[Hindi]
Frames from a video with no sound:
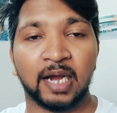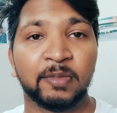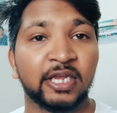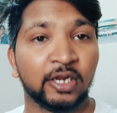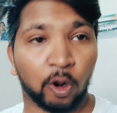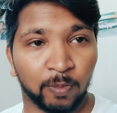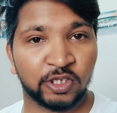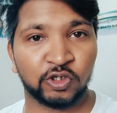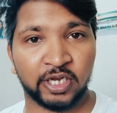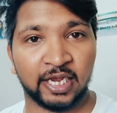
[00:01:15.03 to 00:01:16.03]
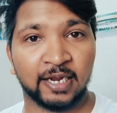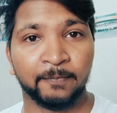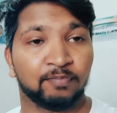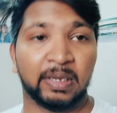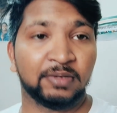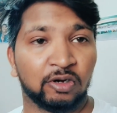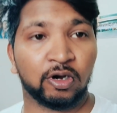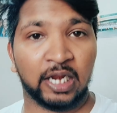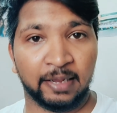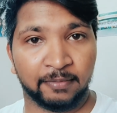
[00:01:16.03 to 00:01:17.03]
अभी नौ बज चुके हैं मैं
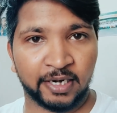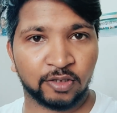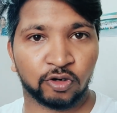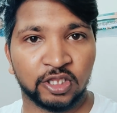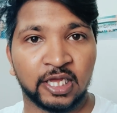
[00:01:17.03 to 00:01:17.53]
जाऊंगा लाइब्रेरी थोड़ी